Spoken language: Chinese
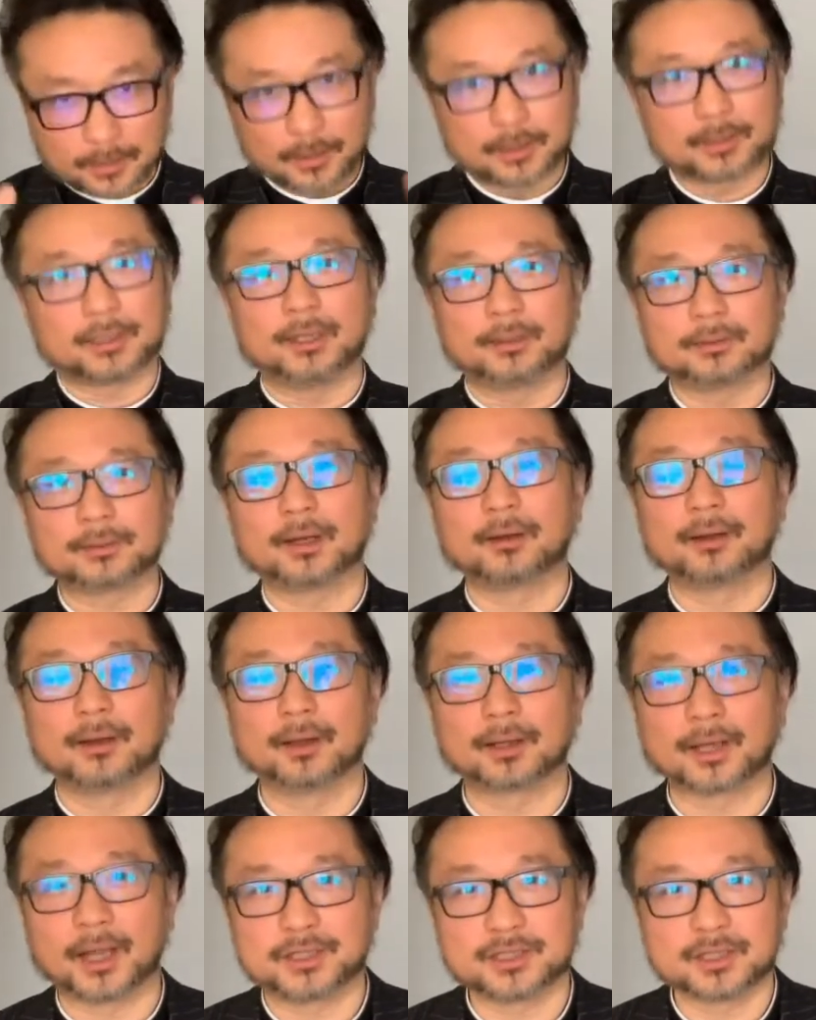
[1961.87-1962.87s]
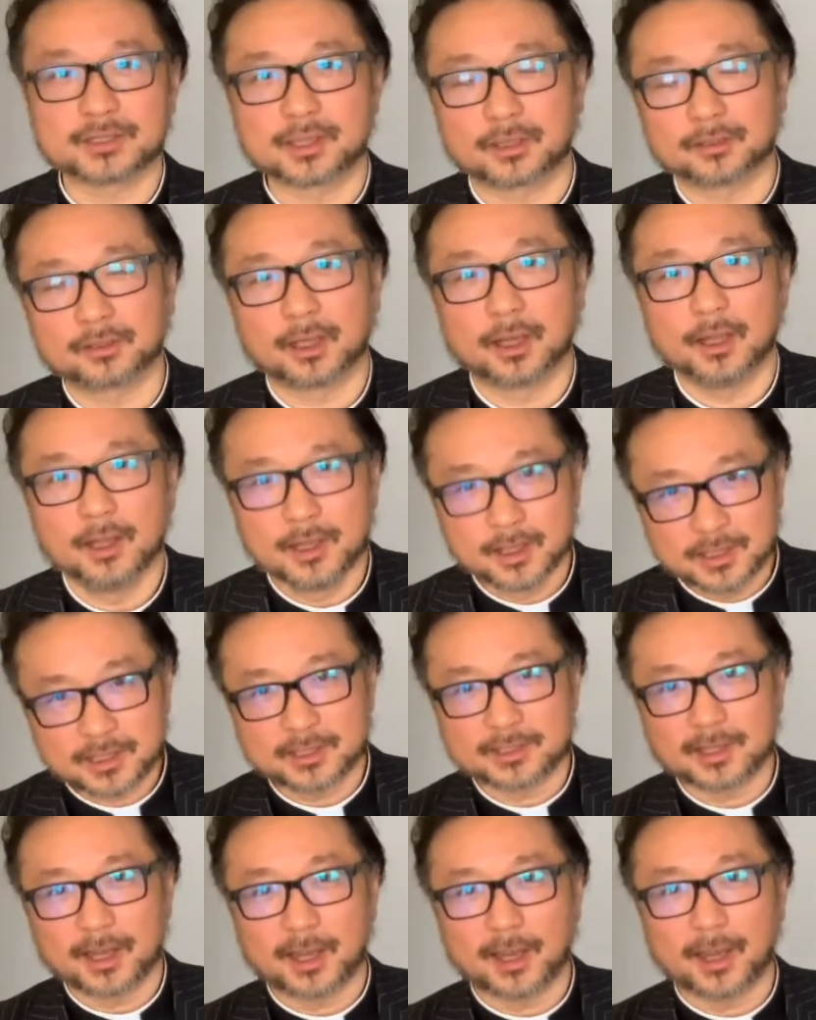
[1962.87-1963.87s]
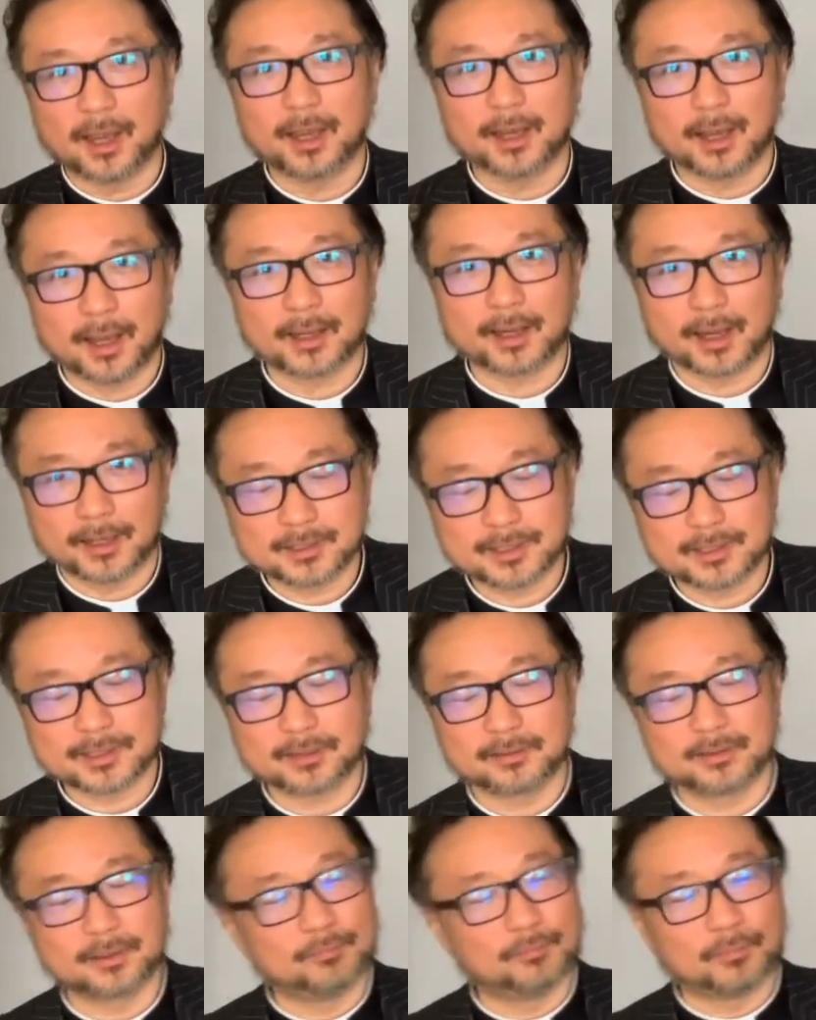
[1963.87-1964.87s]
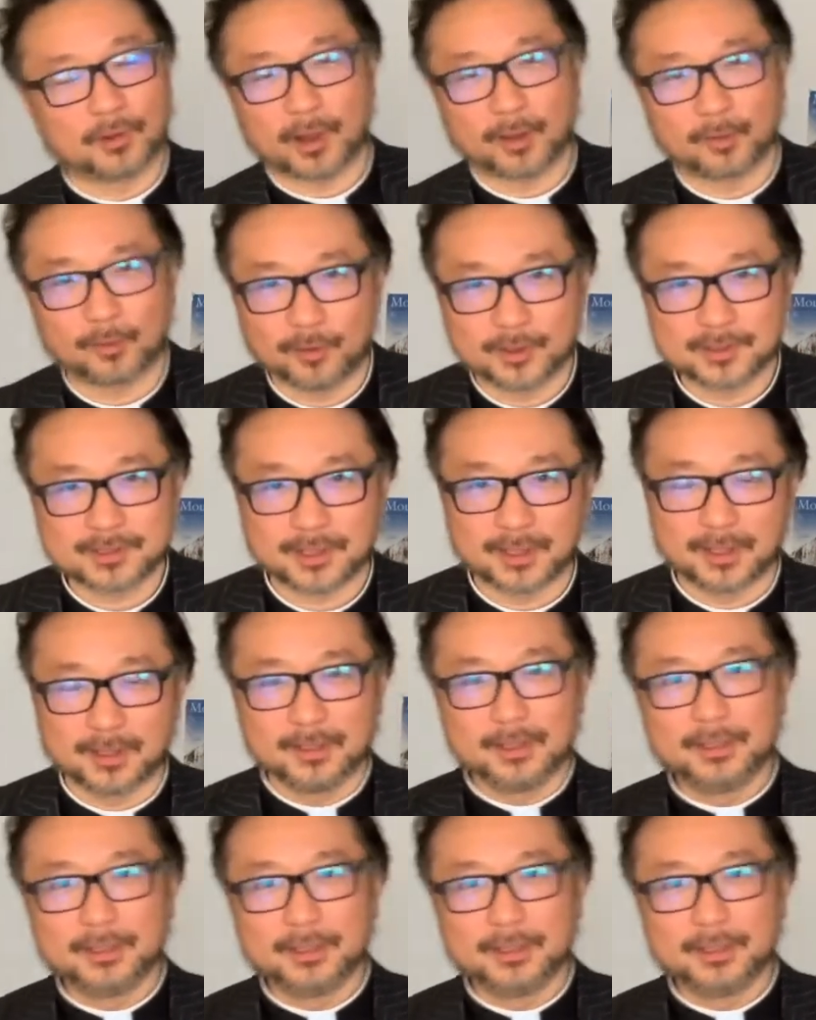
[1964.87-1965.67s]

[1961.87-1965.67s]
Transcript: 当当然了，感谢上帝，现在还还还感谢上帝，还活着啊！